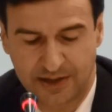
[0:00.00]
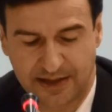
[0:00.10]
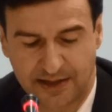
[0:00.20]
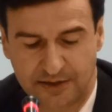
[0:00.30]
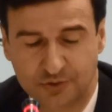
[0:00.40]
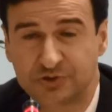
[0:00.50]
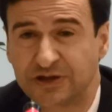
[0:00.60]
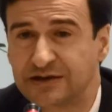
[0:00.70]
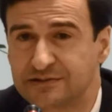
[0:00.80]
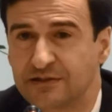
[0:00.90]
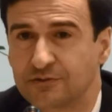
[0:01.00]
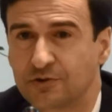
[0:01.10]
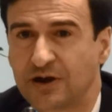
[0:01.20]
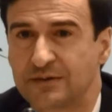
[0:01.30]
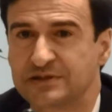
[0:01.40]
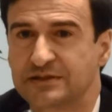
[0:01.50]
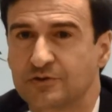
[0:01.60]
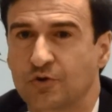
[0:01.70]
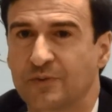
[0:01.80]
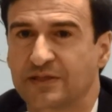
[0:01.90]
que no tienen intención realmente
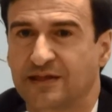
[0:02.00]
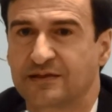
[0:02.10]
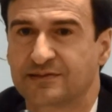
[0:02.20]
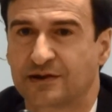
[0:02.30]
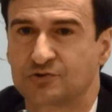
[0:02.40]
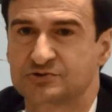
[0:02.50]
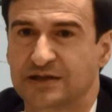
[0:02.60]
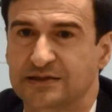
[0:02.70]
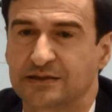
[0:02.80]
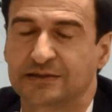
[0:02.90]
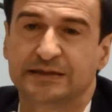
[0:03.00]
de comercializarlos allí.